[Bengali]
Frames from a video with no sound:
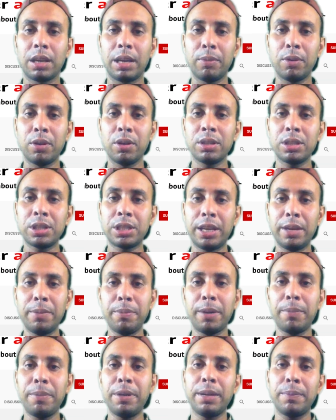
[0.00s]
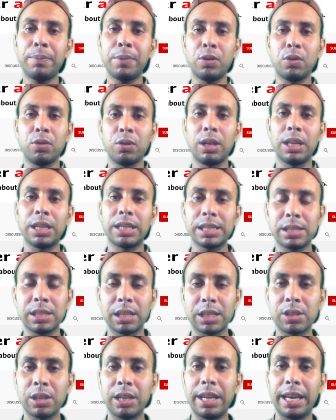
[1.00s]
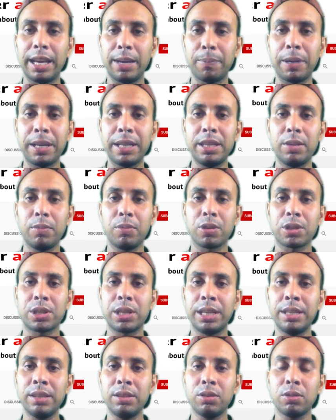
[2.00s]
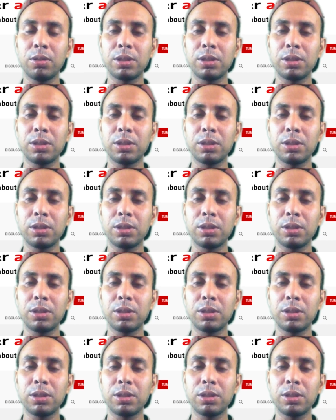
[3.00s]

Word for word: এবং সেইভাবে আপনি গুগলের কাছে আসলে অ্যাপ্লাই দিয়ে বসলেন